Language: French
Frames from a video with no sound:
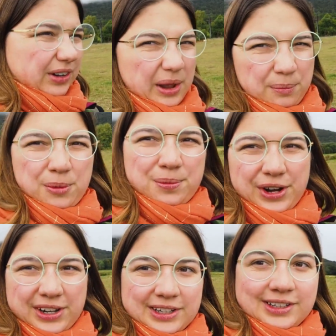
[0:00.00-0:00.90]
on a un peu
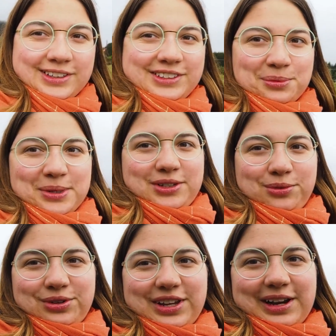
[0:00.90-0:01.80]
peur. Je sais pas si
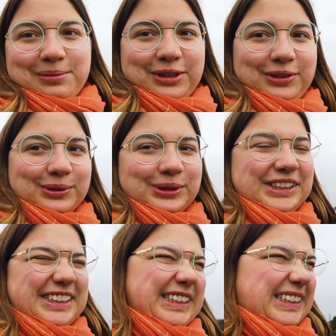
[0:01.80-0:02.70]
vous voyez la météo
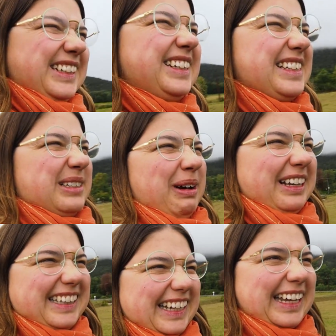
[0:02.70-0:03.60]
pas
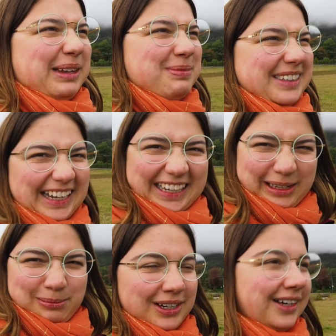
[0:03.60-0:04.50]
terrible,
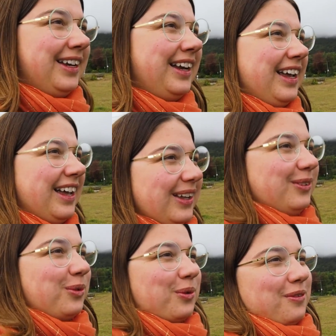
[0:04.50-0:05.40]
terrible.
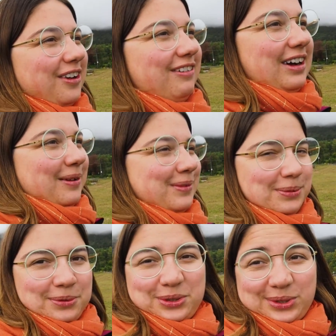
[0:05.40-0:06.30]
Donc on va voir un
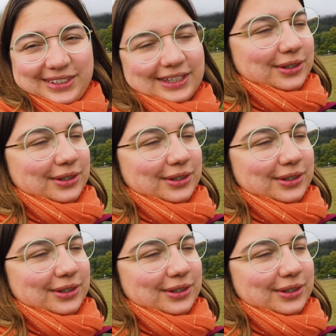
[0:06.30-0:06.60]
petit peu ce que ça